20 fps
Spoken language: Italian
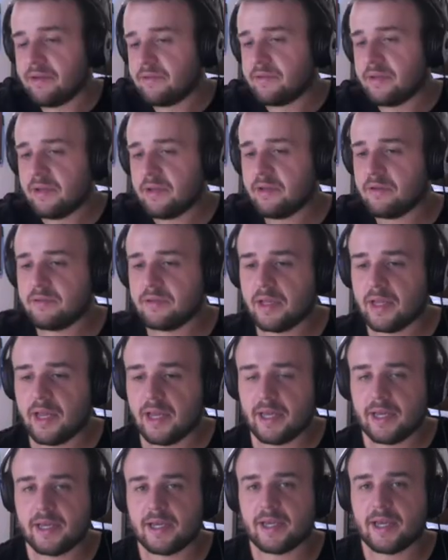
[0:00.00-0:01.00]
niente, io
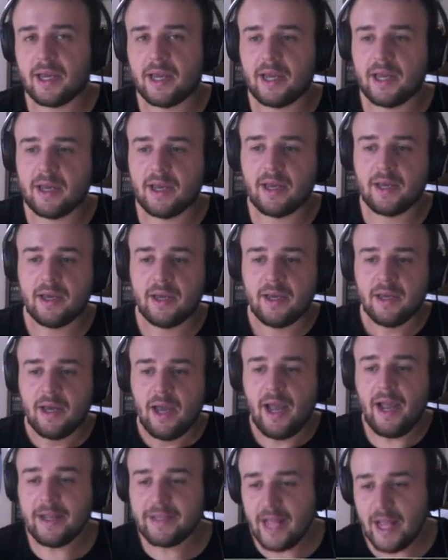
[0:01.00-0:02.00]
direi che
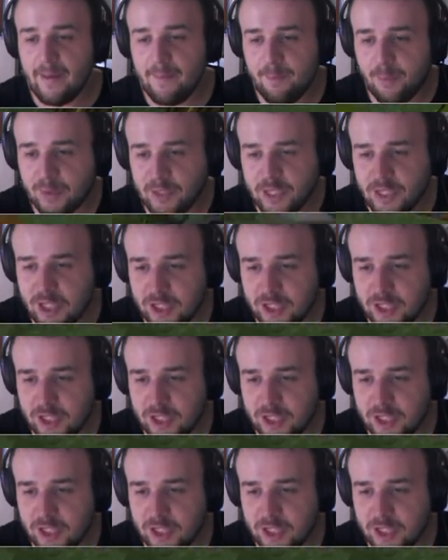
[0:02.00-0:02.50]
è tempo di